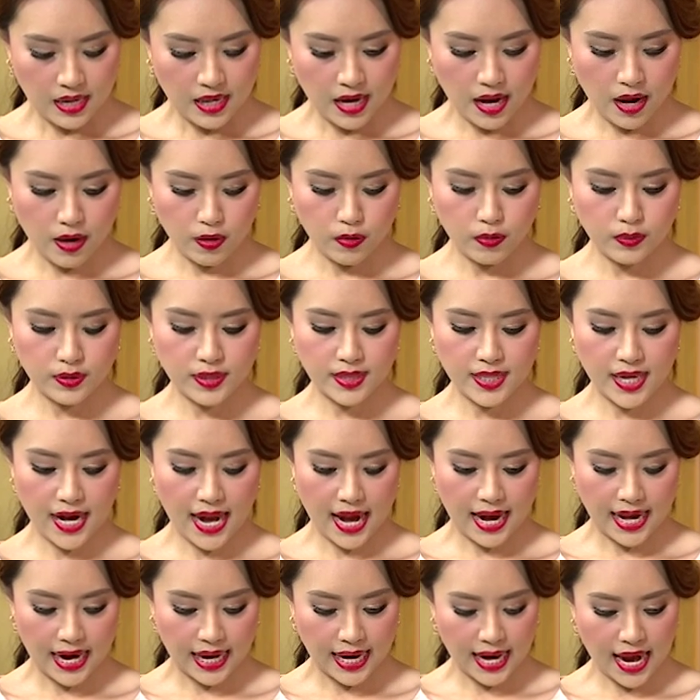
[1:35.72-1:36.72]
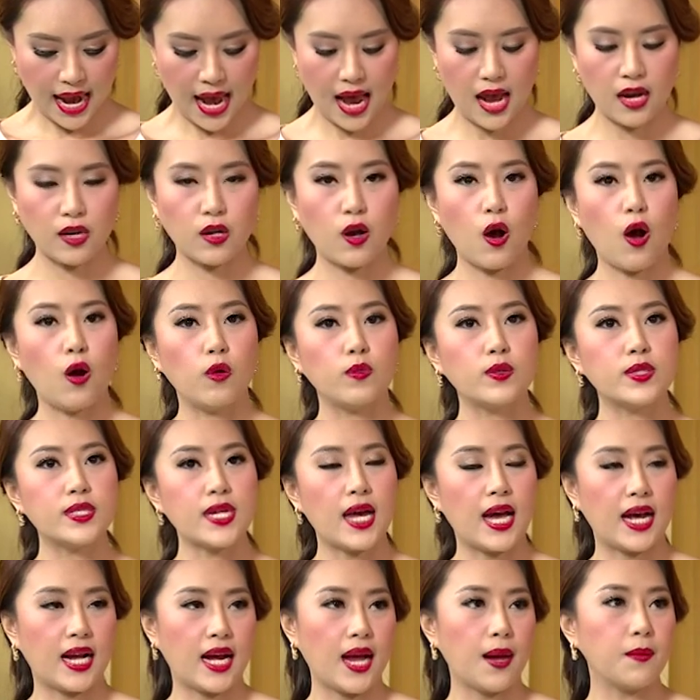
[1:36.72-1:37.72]
แล้วสถานการณ์ของอุต
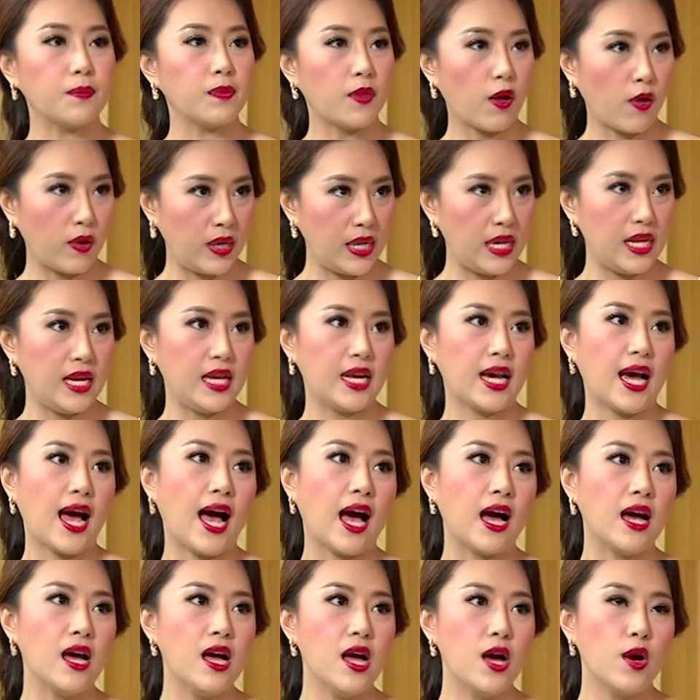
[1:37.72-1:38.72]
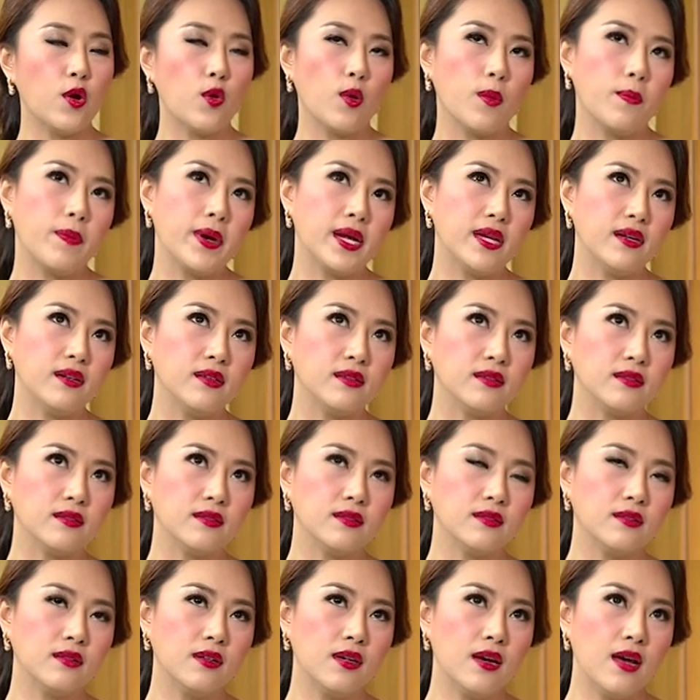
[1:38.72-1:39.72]
สาหกรรมตอนนี้ค่ะ รวมไปถึง
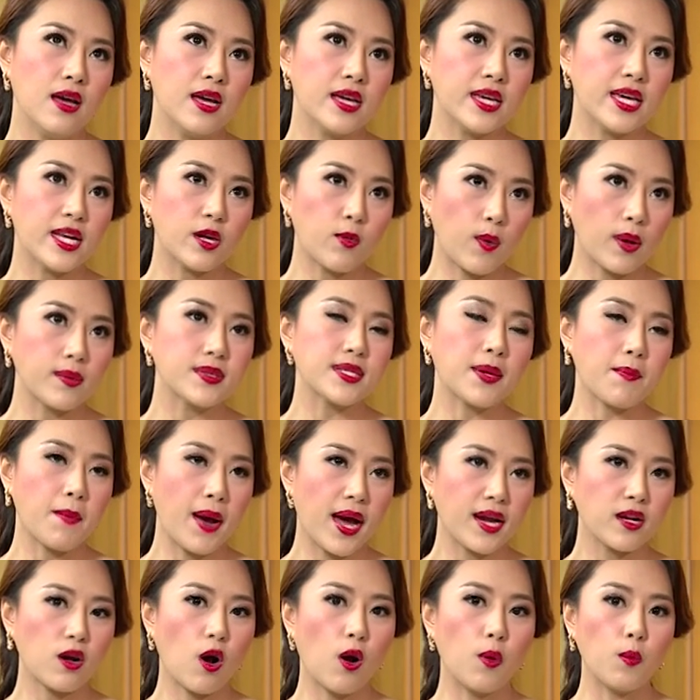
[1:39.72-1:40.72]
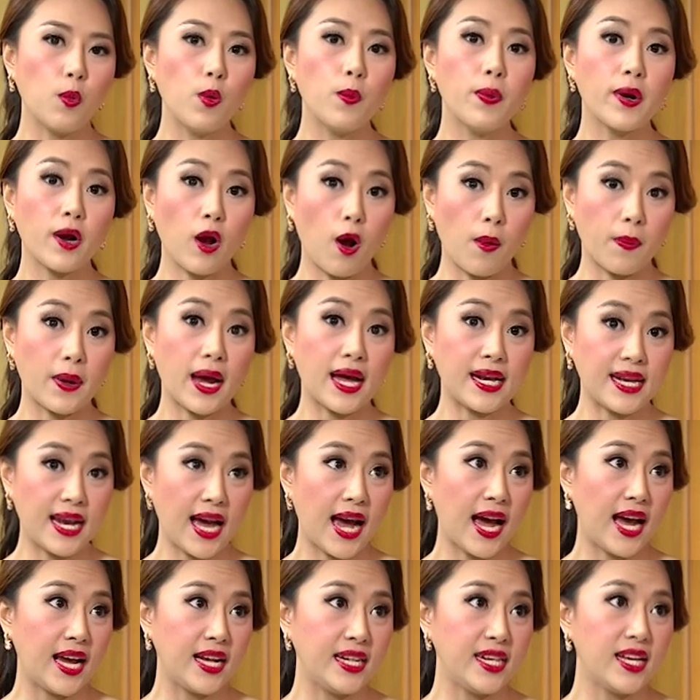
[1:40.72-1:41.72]
ขีดความสามารถของผู้ประกอบการไท
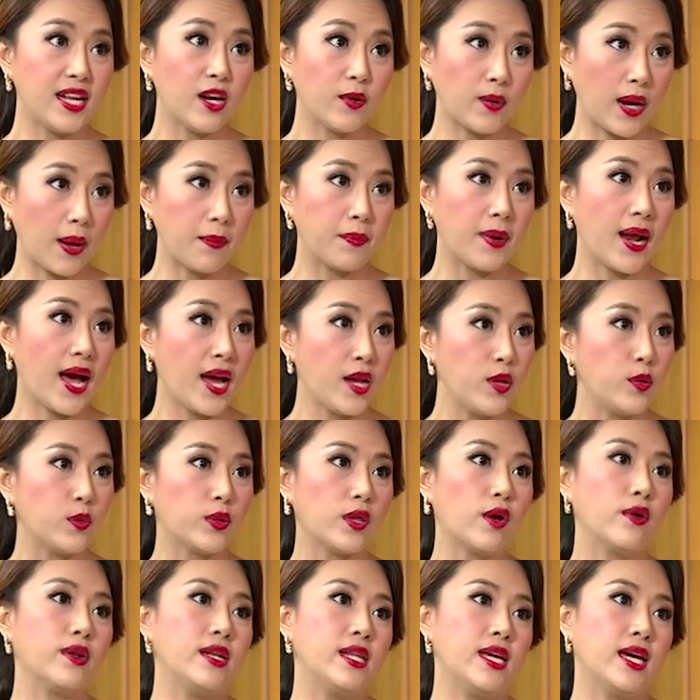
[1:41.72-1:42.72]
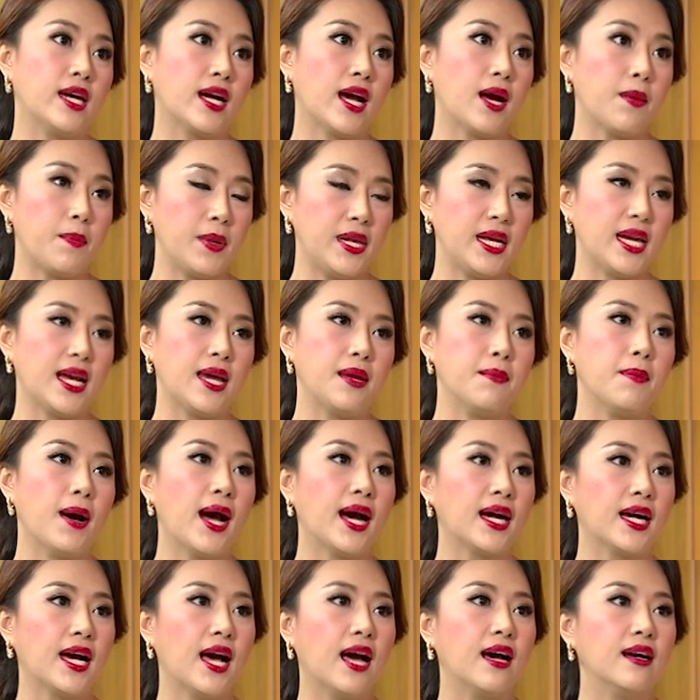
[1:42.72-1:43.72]
ยที่เราทำได้อยู่ตอนนี้ค่ะ เป็นยังไงบ้า
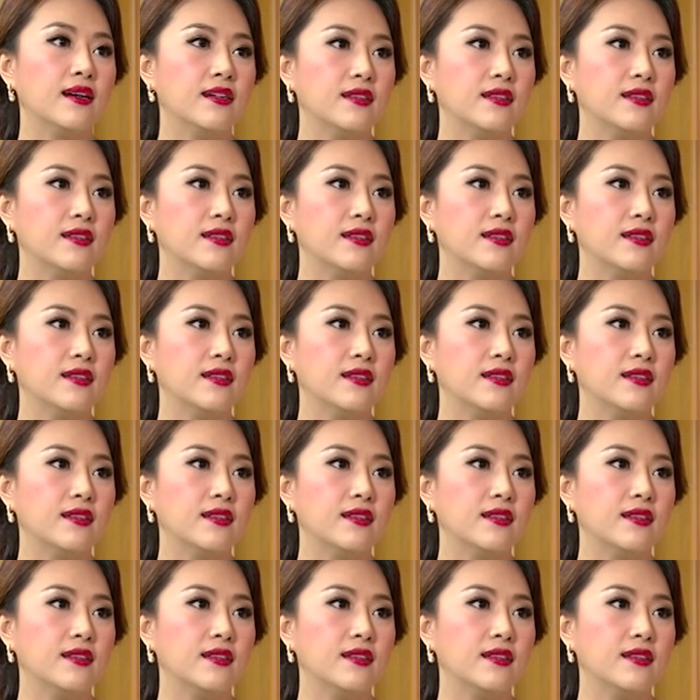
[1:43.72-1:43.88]
งคะ